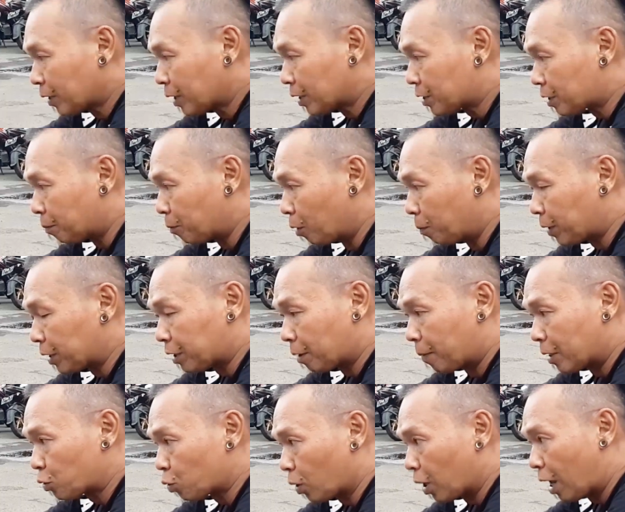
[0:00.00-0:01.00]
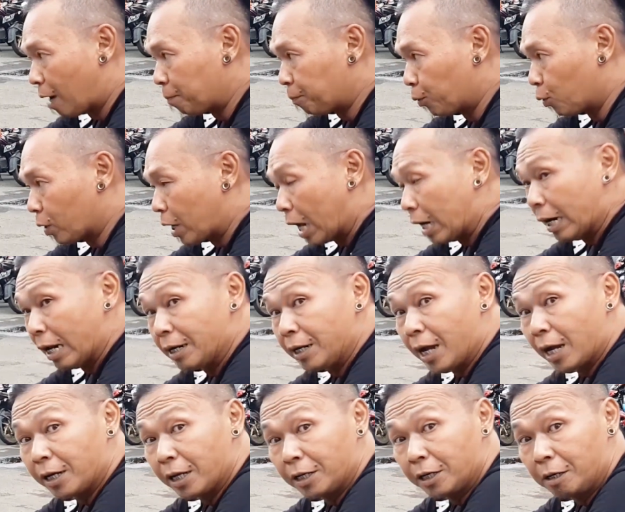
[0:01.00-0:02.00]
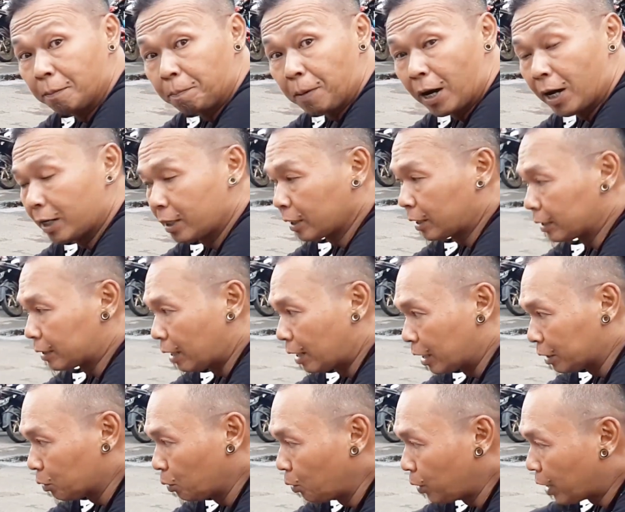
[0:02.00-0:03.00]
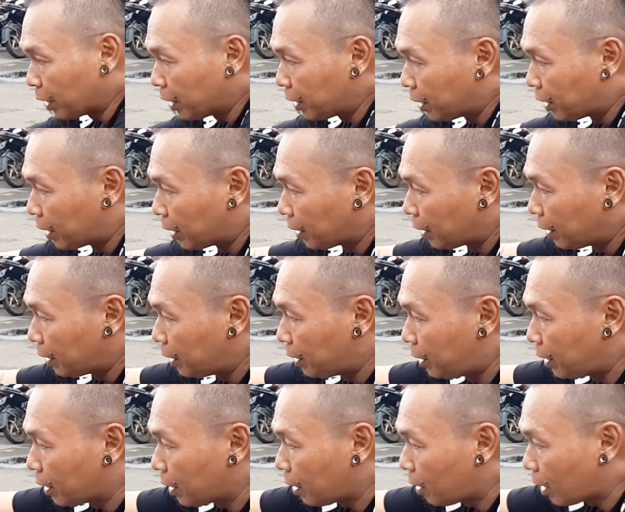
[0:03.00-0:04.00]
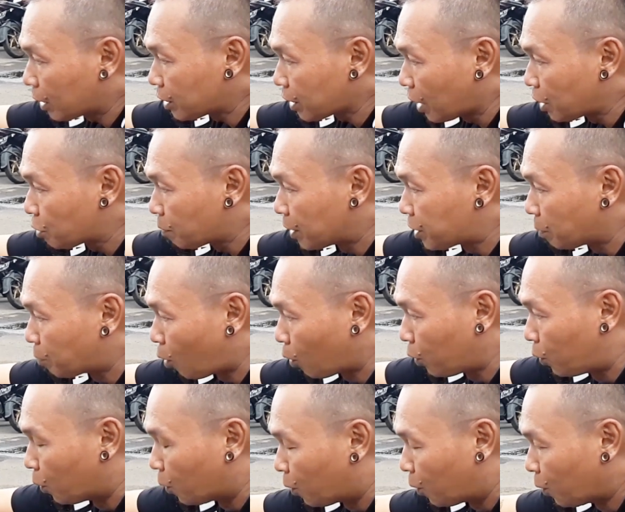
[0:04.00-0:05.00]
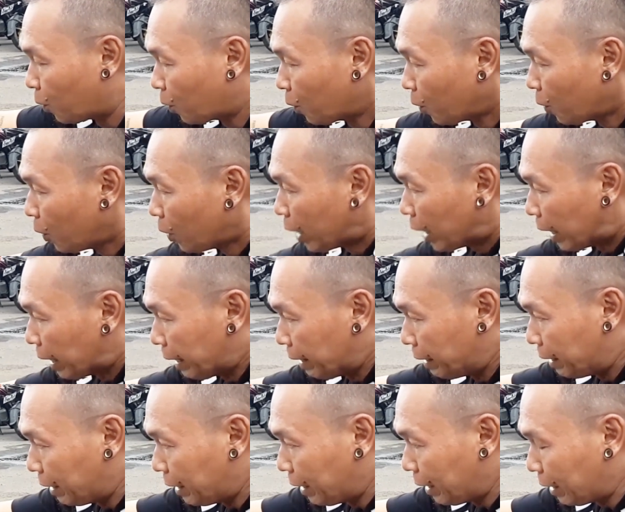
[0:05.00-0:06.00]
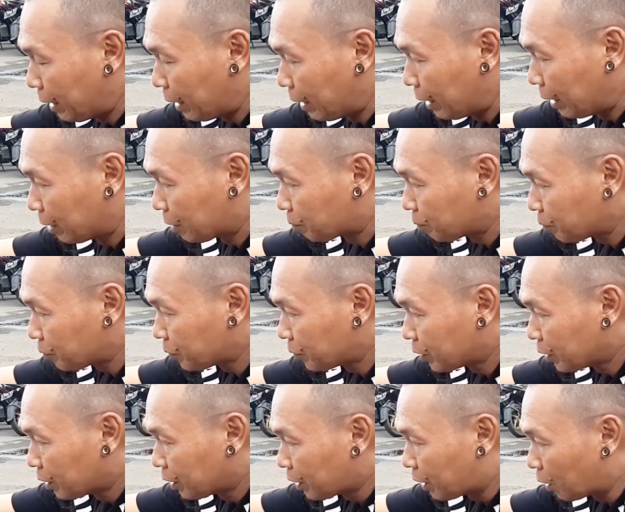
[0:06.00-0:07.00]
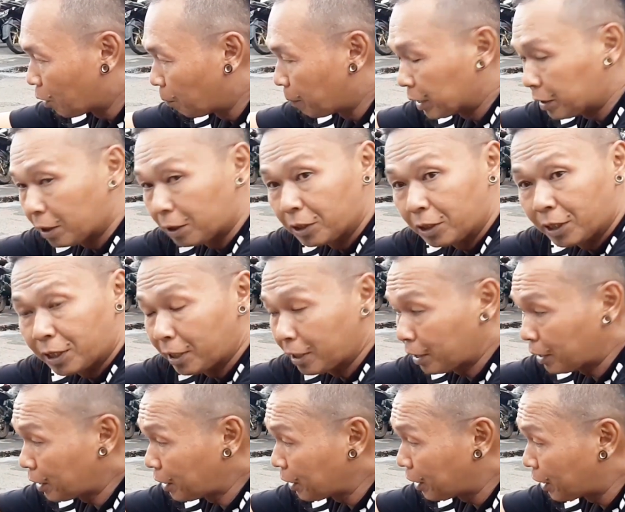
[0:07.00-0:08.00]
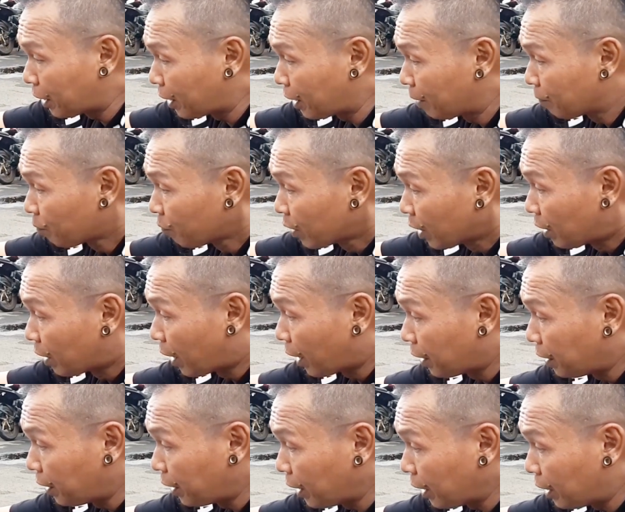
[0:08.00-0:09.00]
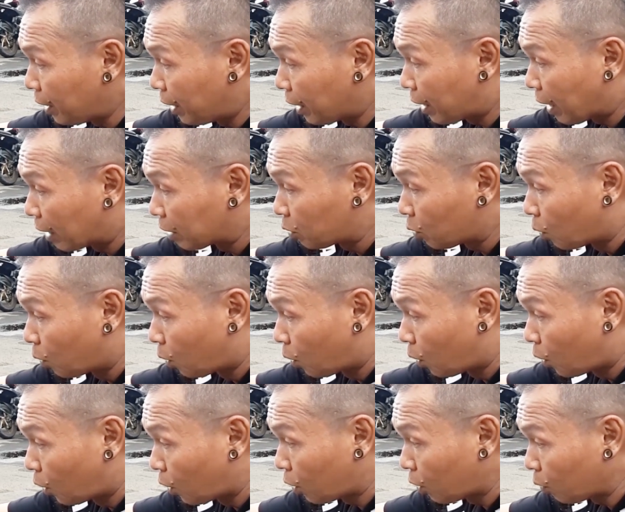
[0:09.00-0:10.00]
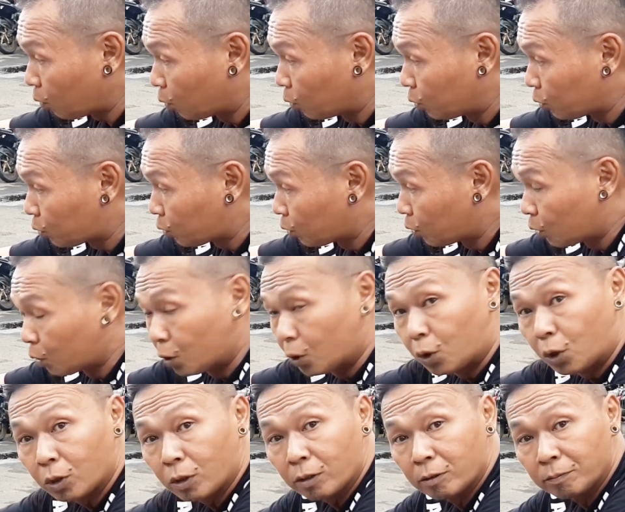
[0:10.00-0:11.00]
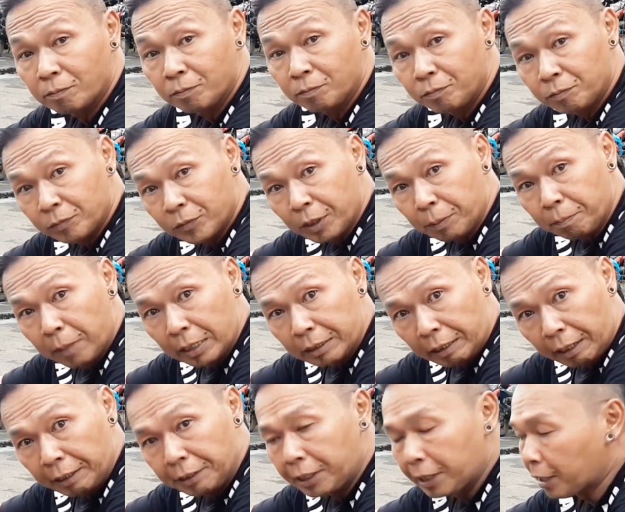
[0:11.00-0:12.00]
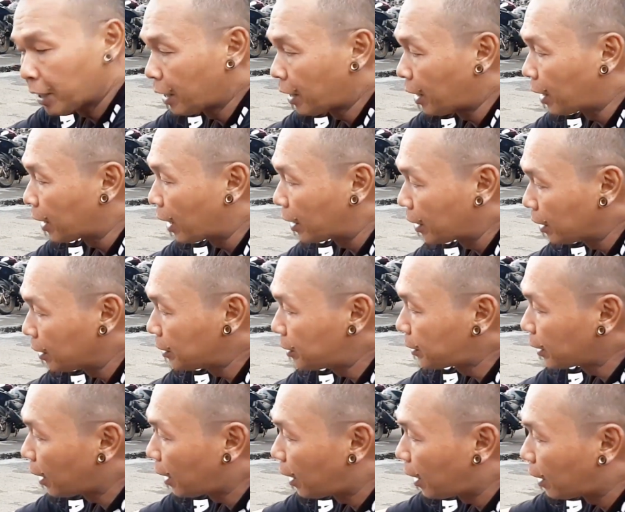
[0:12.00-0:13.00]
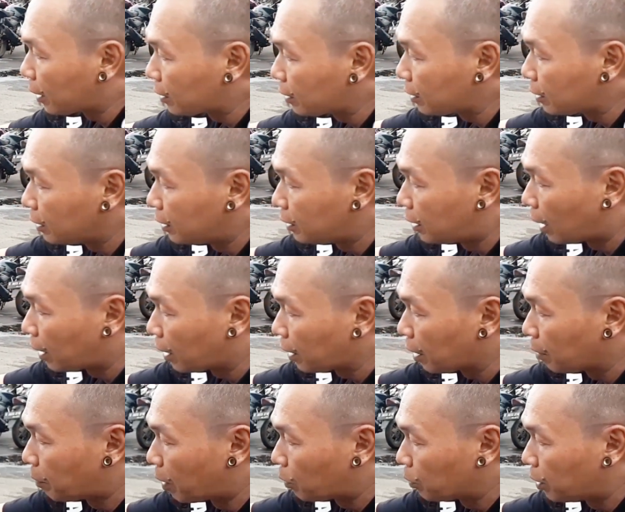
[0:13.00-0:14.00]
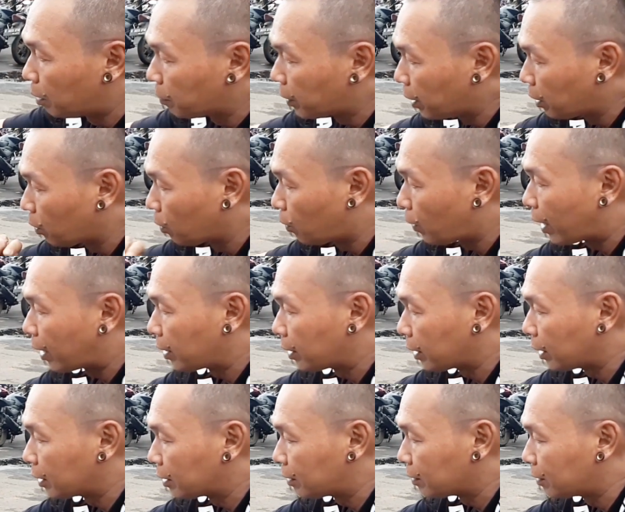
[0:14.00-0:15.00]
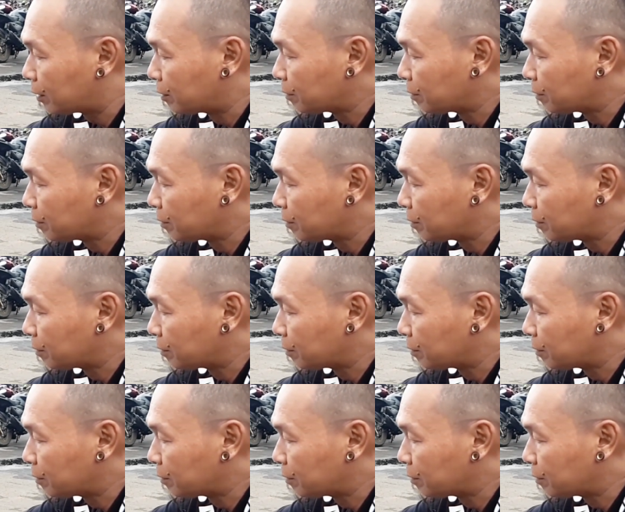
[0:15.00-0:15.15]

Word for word: Sebelum kita masuk lampu karena dia ada di depan, kita lihat dulu yang ini. Ini dia kayak semacam odo. Ini kilometernya ya. Nah, ini indikator untuk baterainya karena dicas. Ini jaraknya baru 6 kiloan gitu.